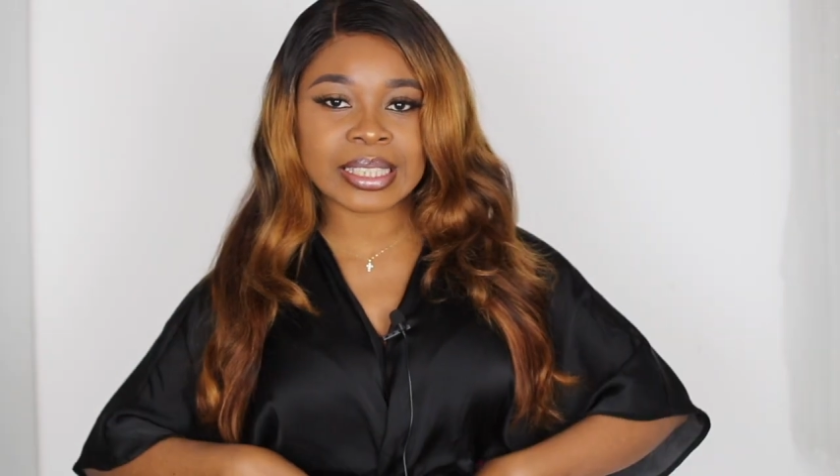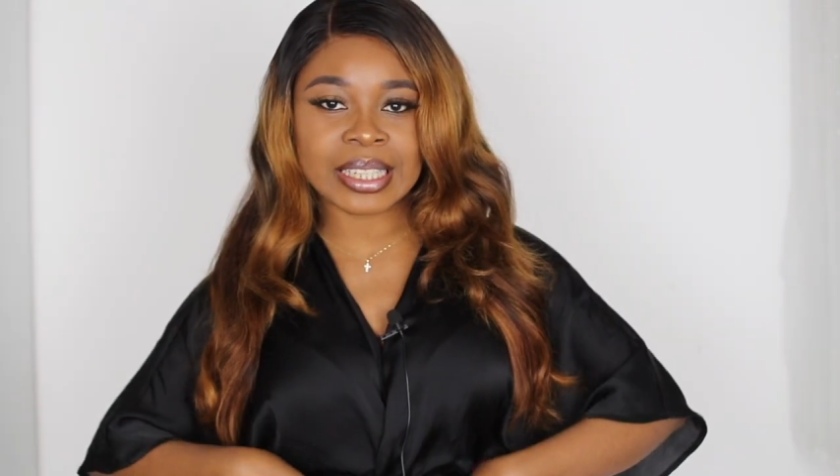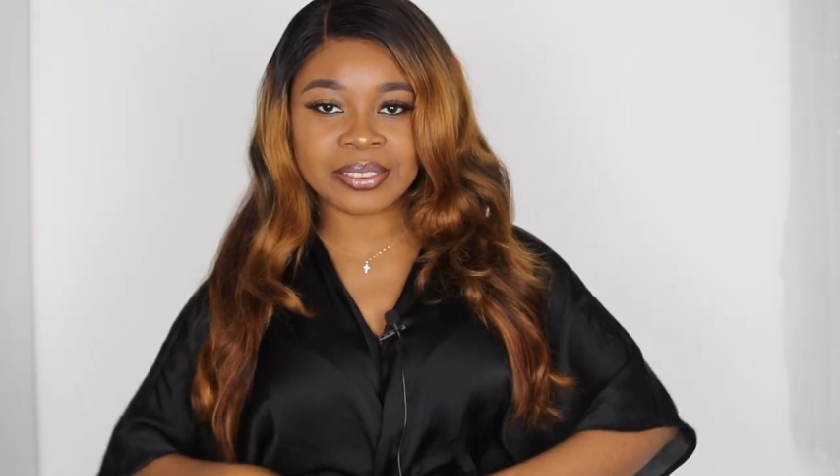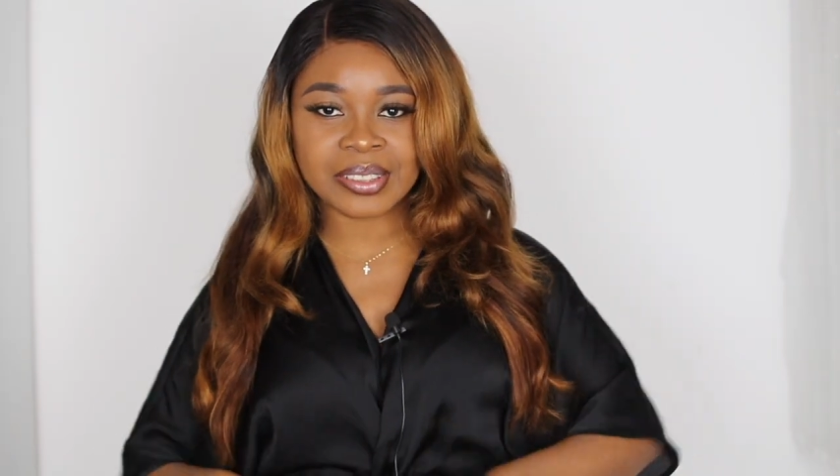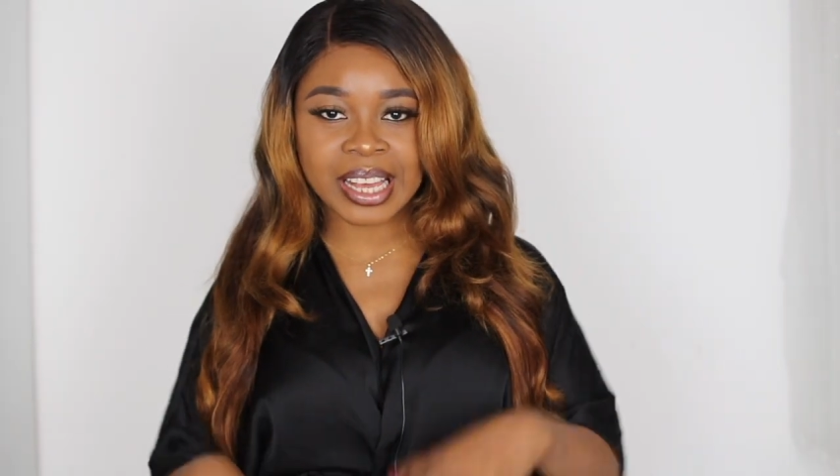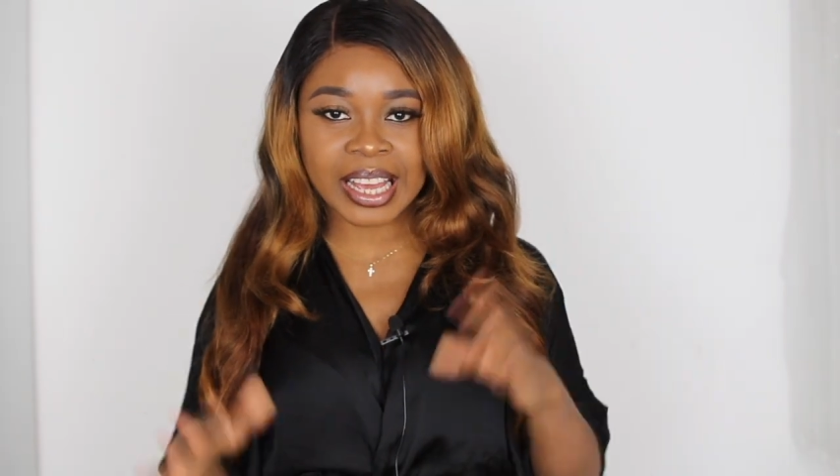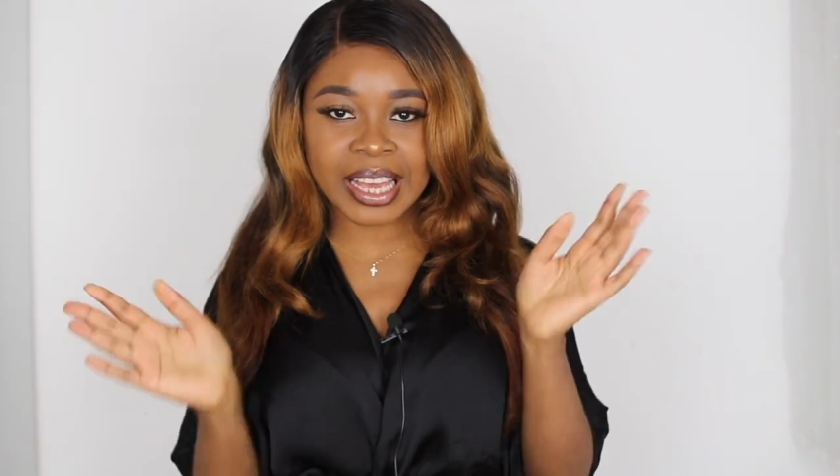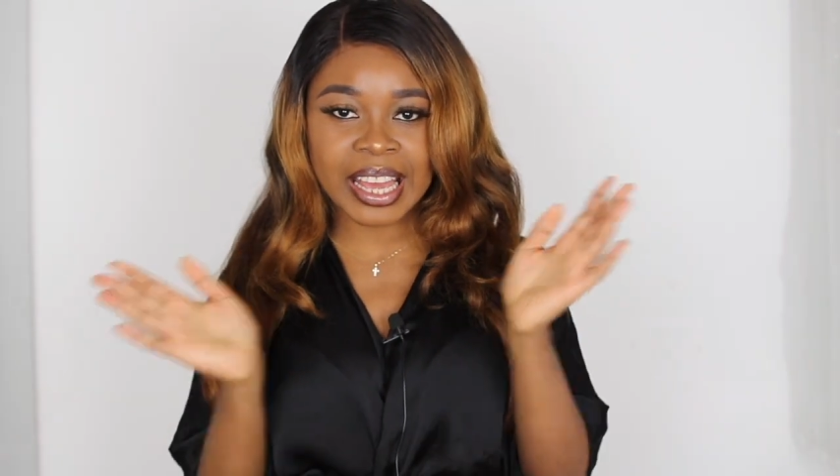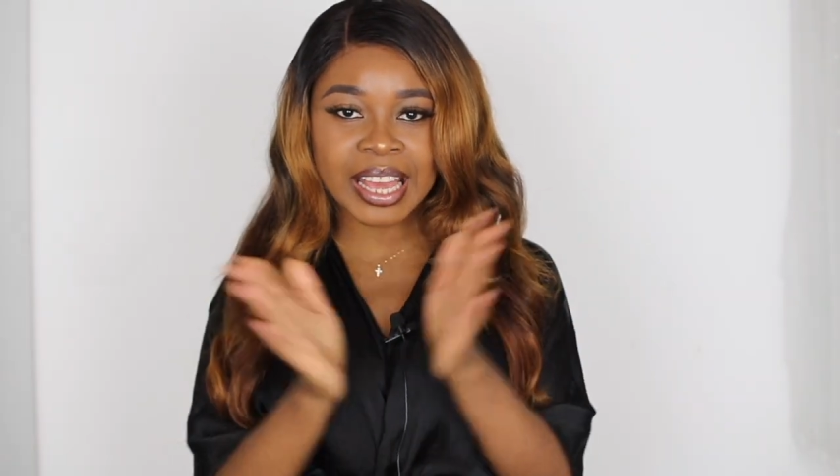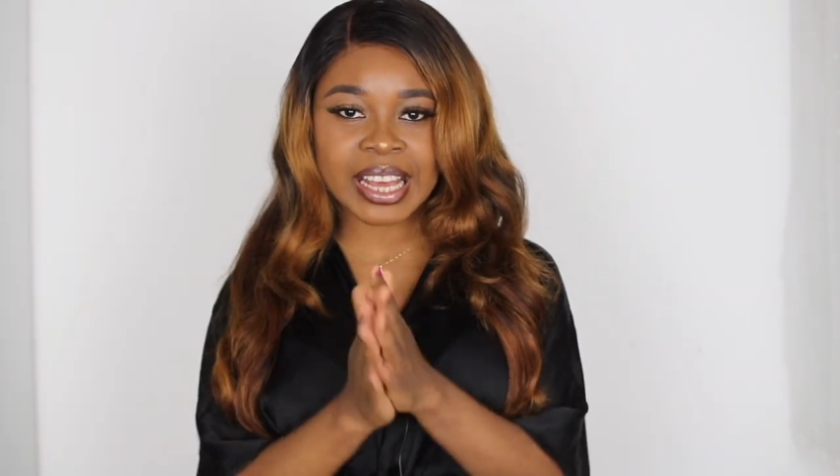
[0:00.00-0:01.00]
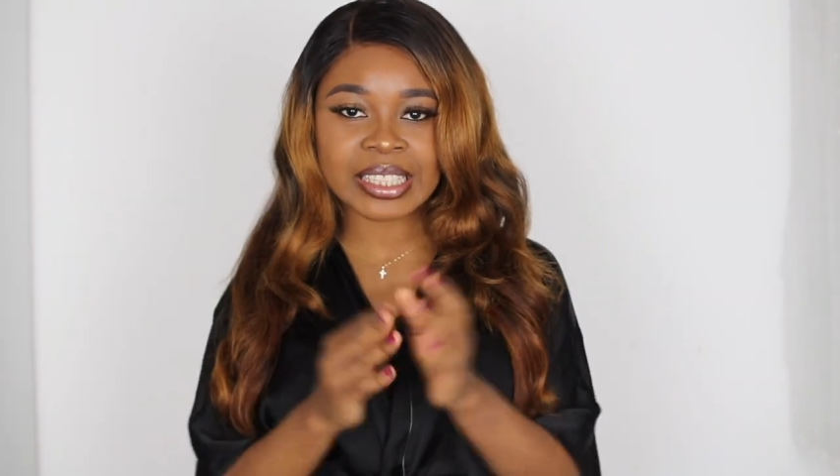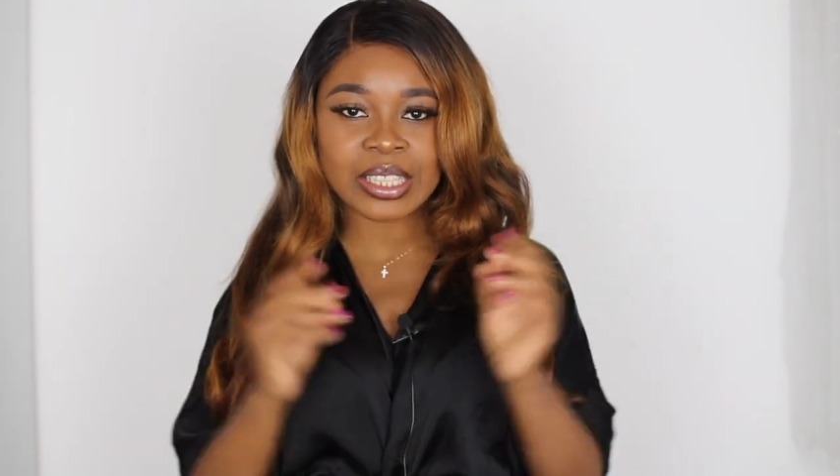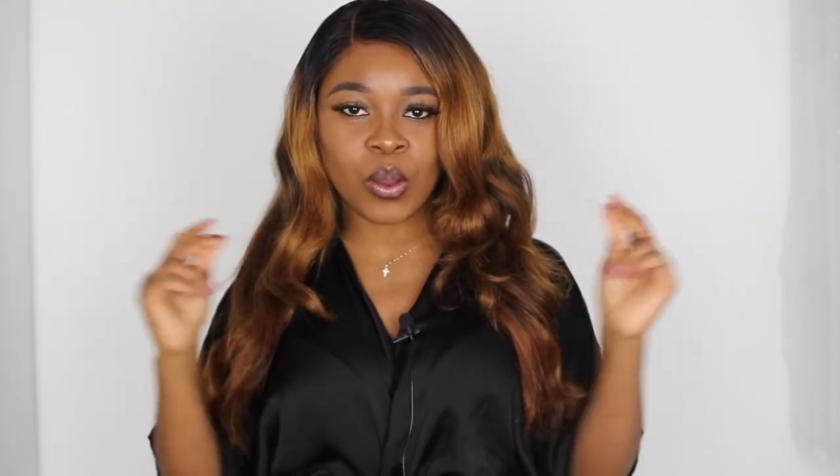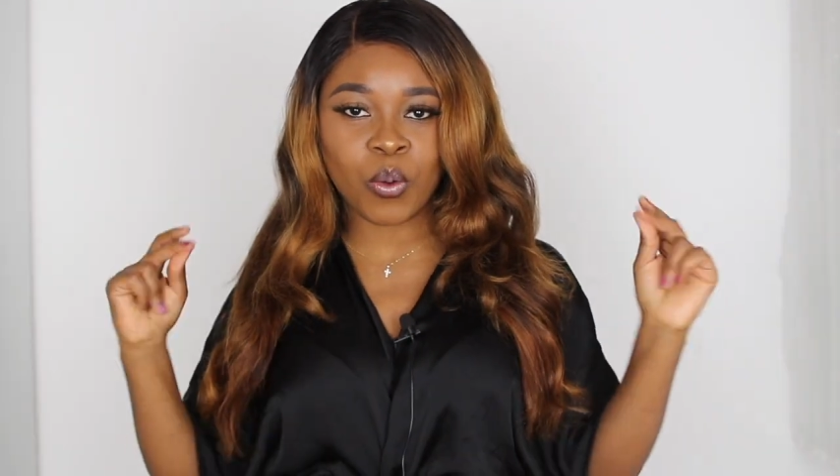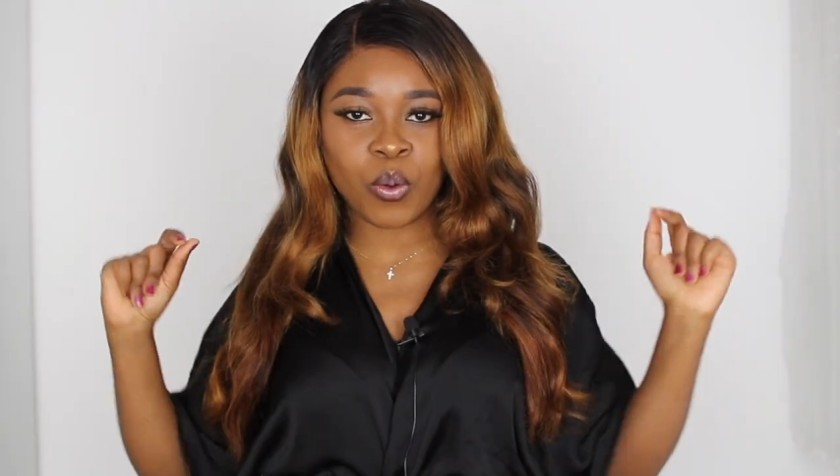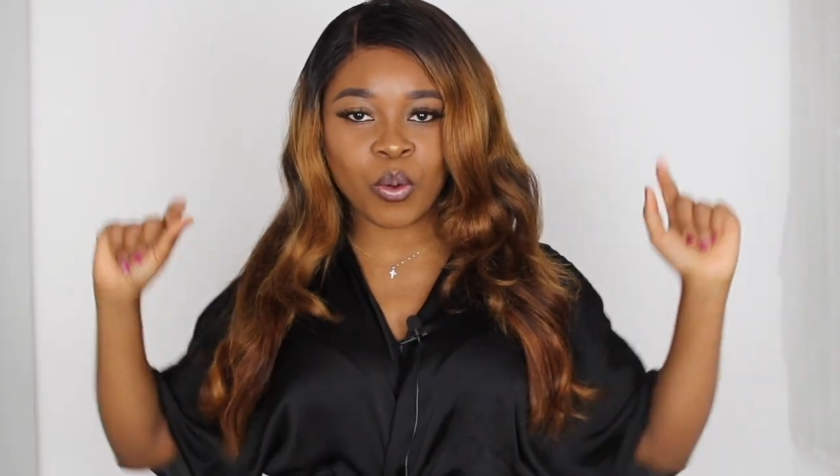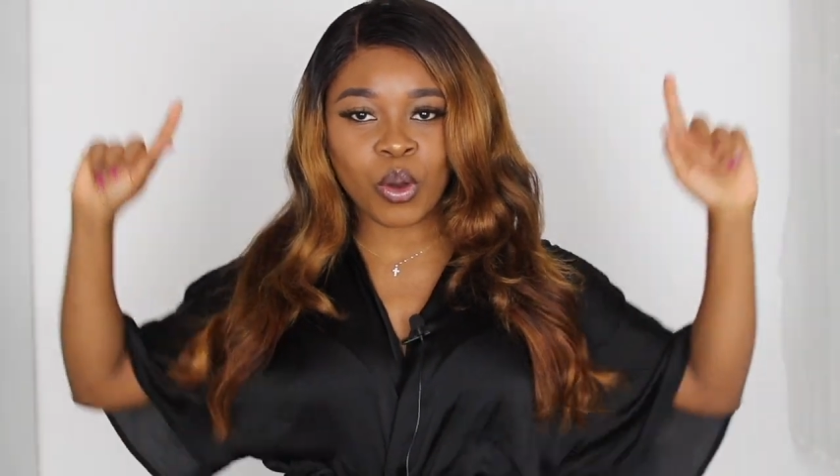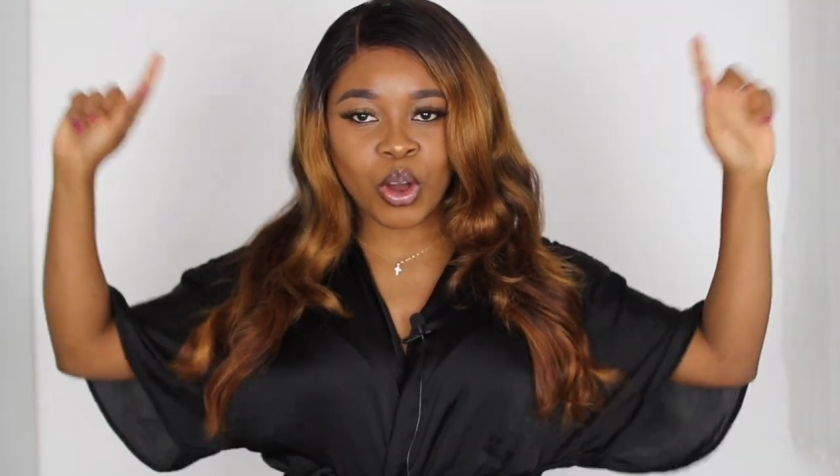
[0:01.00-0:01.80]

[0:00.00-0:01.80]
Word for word: significa que es un